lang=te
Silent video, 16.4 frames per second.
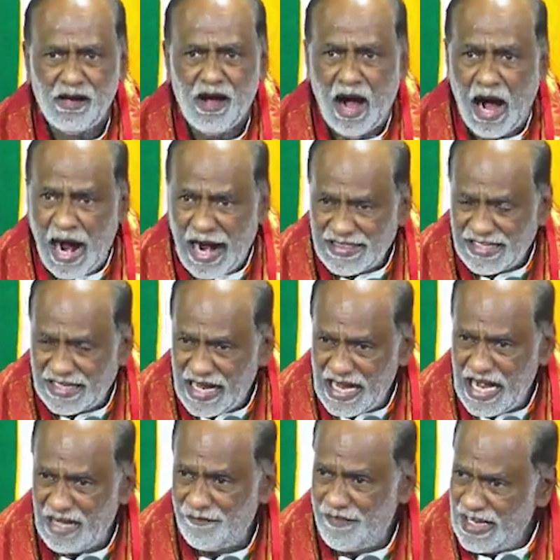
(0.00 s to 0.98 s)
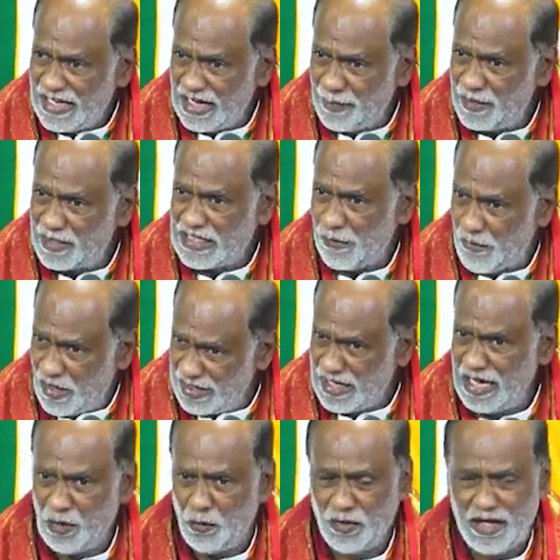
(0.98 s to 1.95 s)
ఆర్థికంగా వెనుకబడ్డ
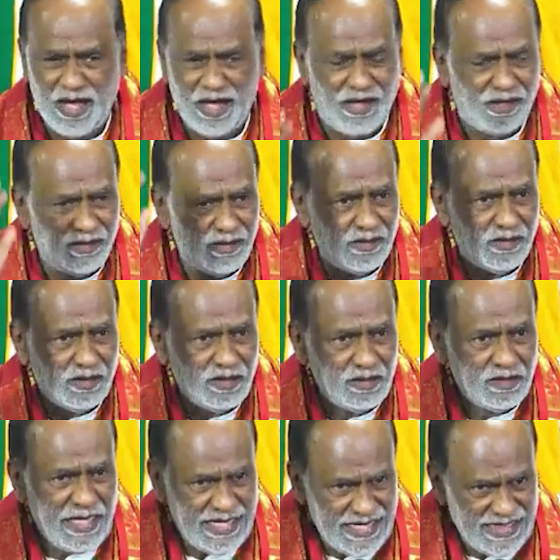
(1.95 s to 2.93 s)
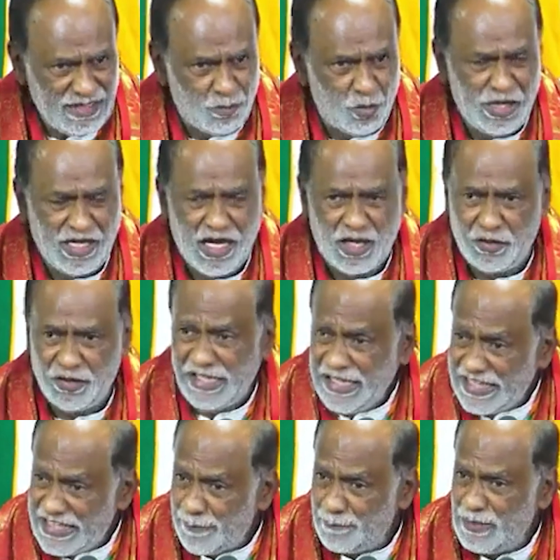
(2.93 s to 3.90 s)
వర్గాలు కూడా నరేంద్ర మోడీ గారు
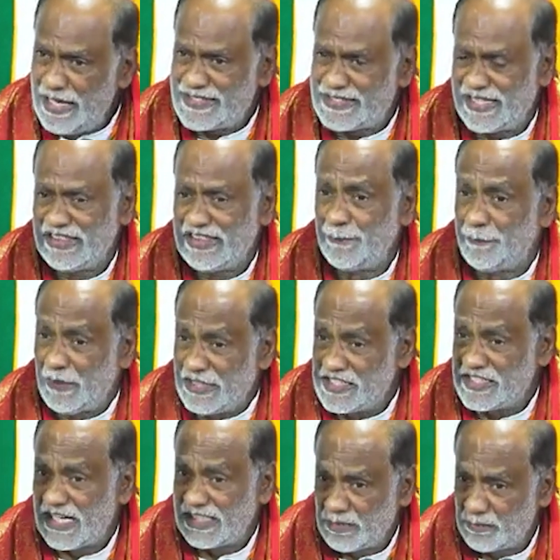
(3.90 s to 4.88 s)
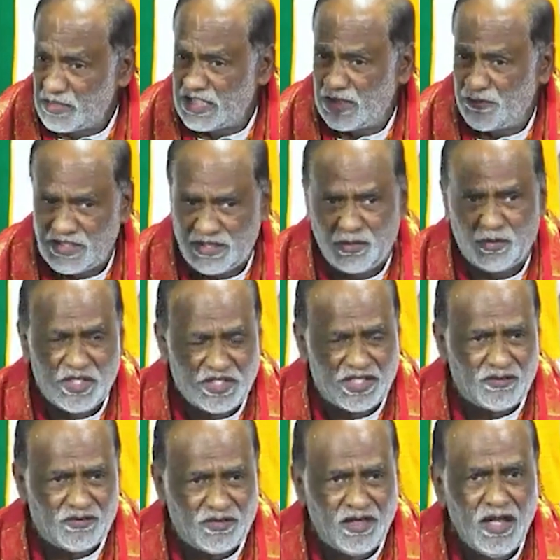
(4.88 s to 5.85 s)
ఈడబ్ల్యూఎస్ కింద పది శాతం రిజర్వేషన్ కూడా
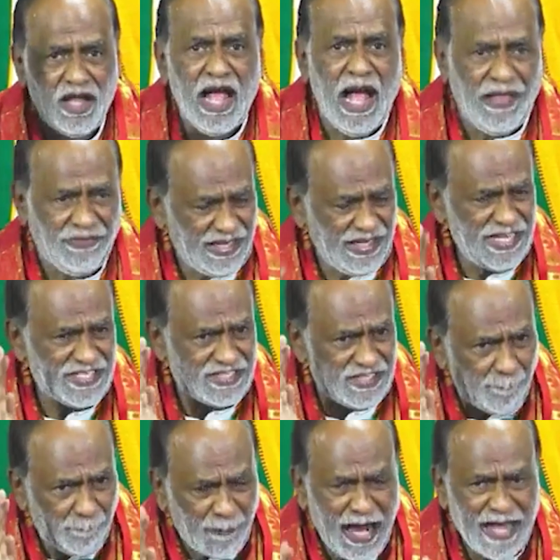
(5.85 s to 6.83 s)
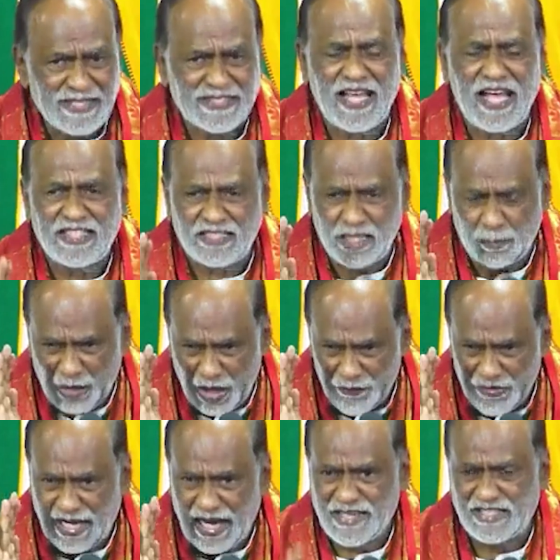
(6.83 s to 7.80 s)
ఇచ్చినట్టు అందుకనే సబ్కా సాత్ సబ్కా
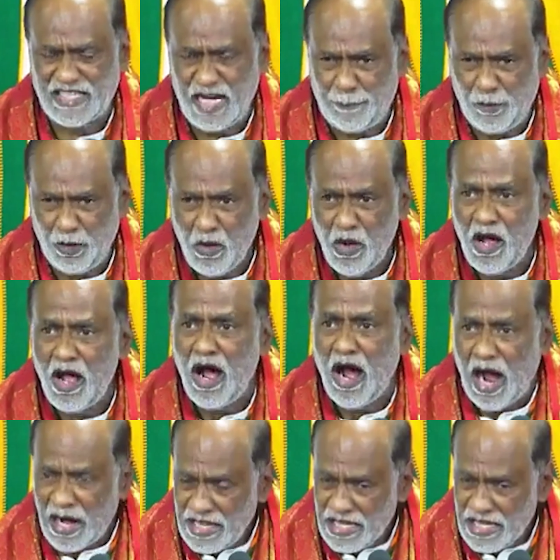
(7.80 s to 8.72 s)
వికాస్ అన్నప్పుడు అన్ని